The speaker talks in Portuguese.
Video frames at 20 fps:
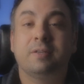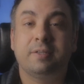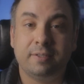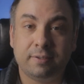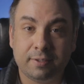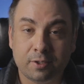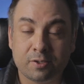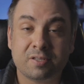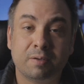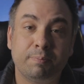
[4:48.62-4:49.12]

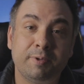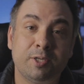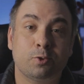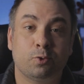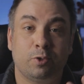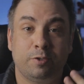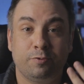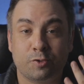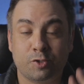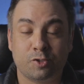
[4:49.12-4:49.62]
Que Deus
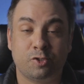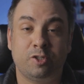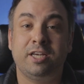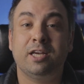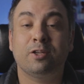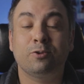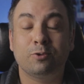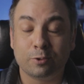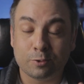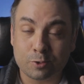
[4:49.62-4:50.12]
abençoe você e
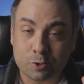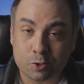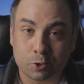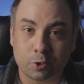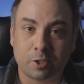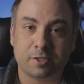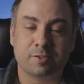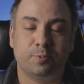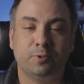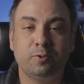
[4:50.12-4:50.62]
a todos
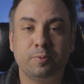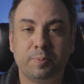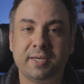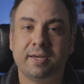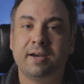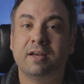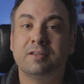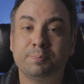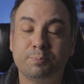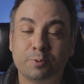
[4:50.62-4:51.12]
nós. Muito
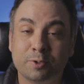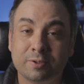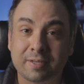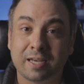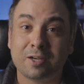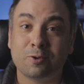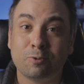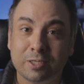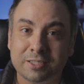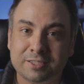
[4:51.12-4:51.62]
obrigado por
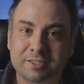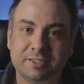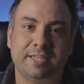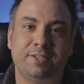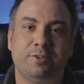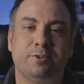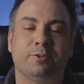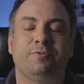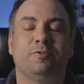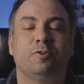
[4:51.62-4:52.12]
estar tá com a
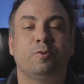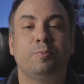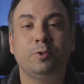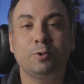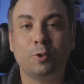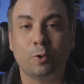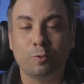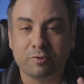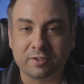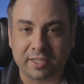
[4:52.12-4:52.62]
gente. Eu fico
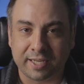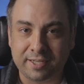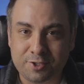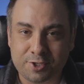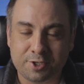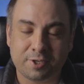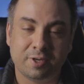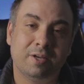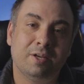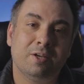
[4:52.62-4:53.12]
muito
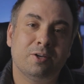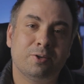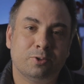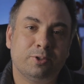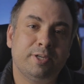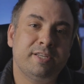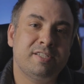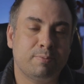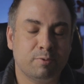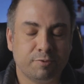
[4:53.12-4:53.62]
contente
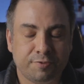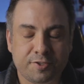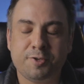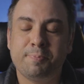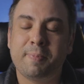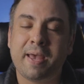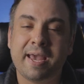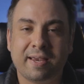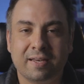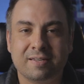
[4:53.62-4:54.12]
quando eu recebo um
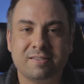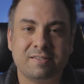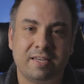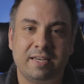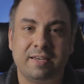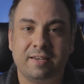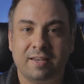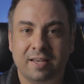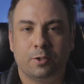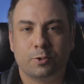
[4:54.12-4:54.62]
feedback
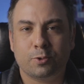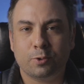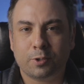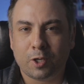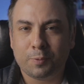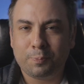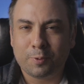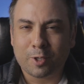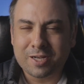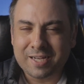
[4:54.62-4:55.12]
assim. Eu sou um
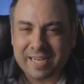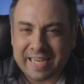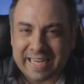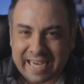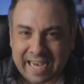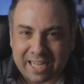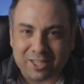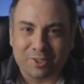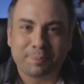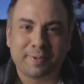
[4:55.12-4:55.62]
cara um pouco
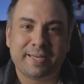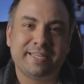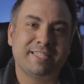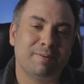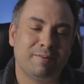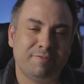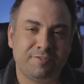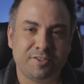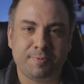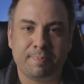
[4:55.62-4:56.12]
acanhado para
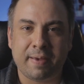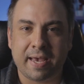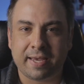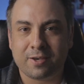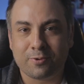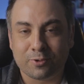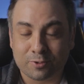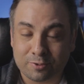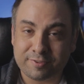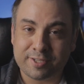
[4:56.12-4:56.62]
receber
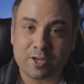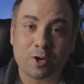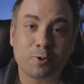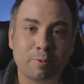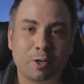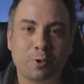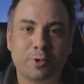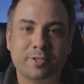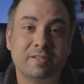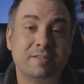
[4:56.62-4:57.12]
feedback. Quando vem
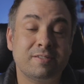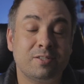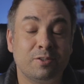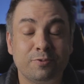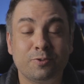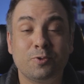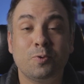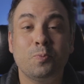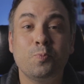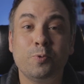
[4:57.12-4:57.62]
alguma coisa assim,
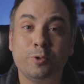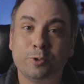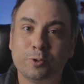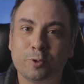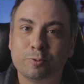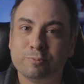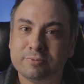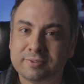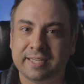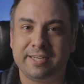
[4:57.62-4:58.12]
eu fico muito
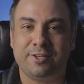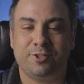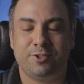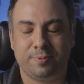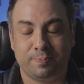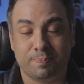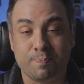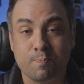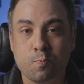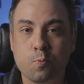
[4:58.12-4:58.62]

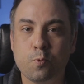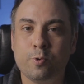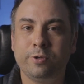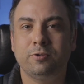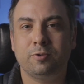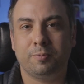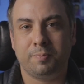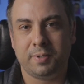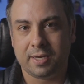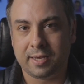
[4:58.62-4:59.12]
contente.
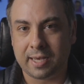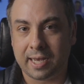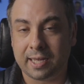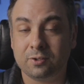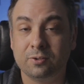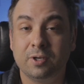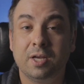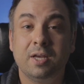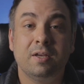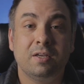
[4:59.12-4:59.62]
Muito
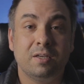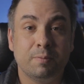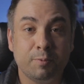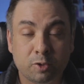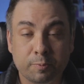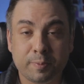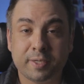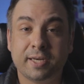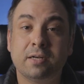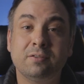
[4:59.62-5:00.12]
obrigado. E
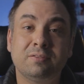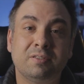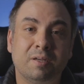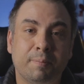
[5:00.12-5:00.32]
muito obrigado